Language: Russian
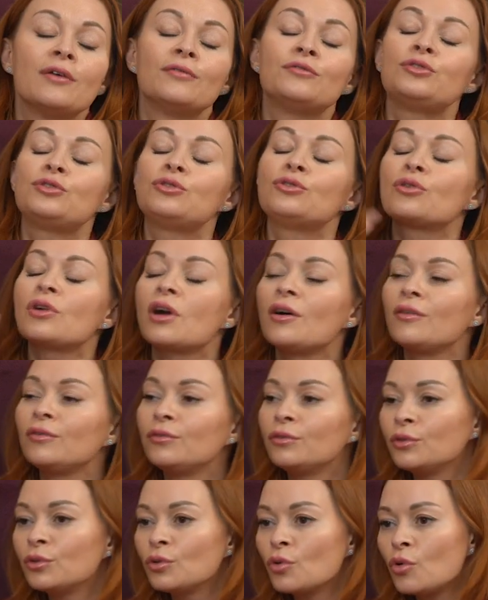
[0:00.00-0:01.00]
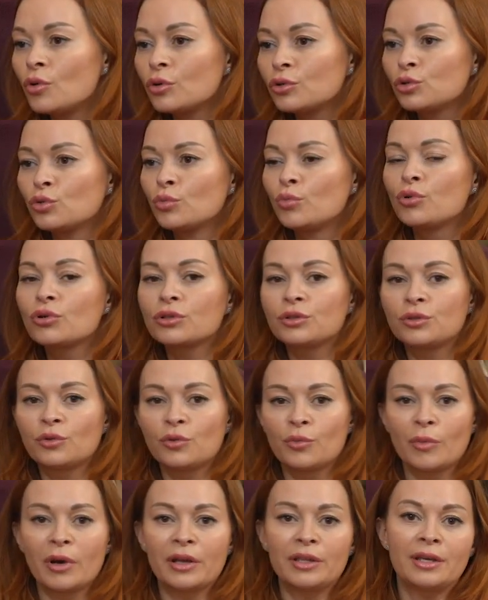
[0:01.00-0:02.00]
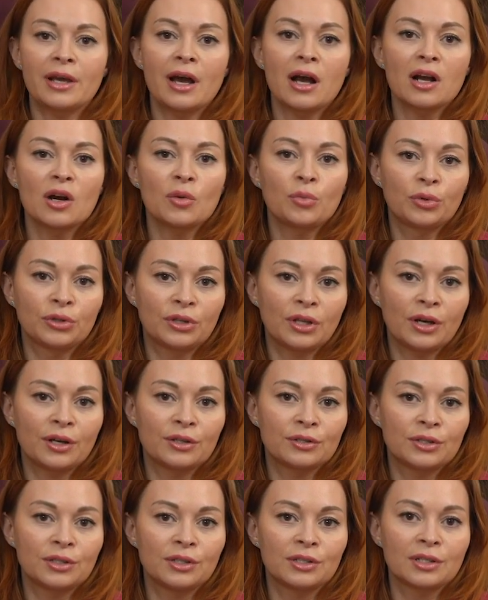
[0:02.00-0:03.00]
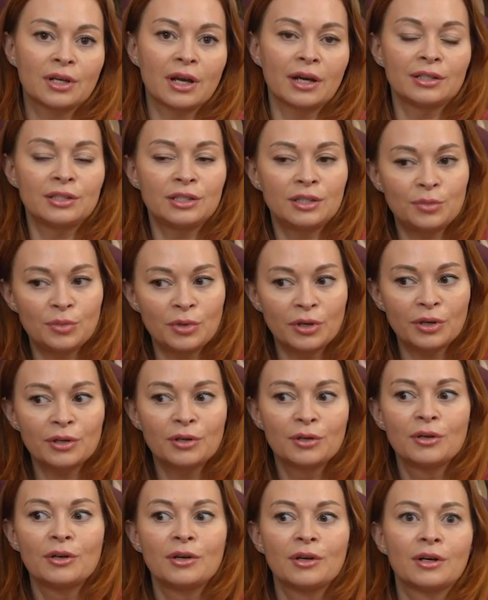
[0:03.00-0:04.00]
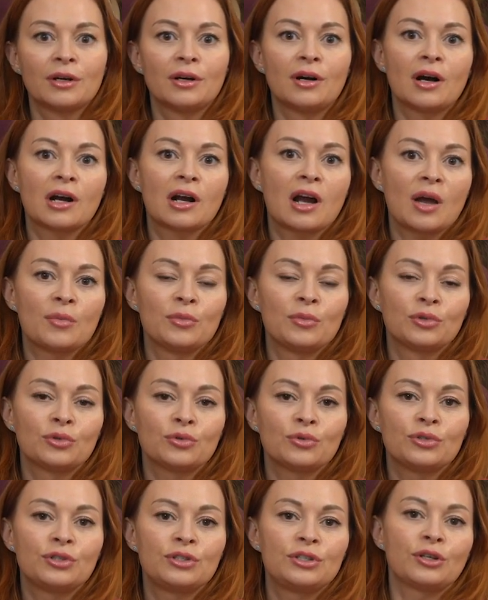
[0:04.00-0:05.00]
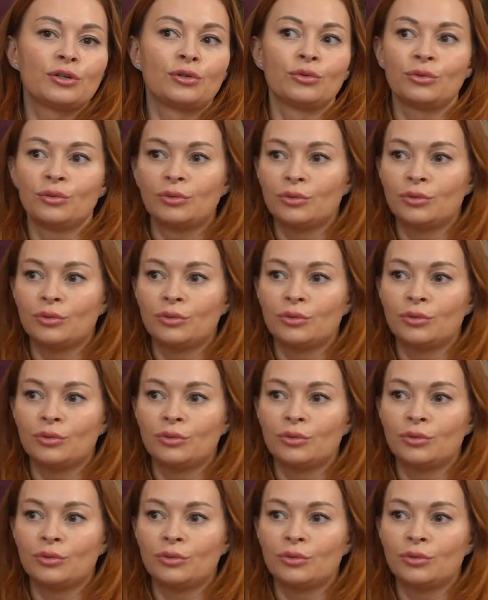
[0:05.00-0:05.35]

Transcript: все равно с упорством маньяка пытается искать себе а, каменную стену.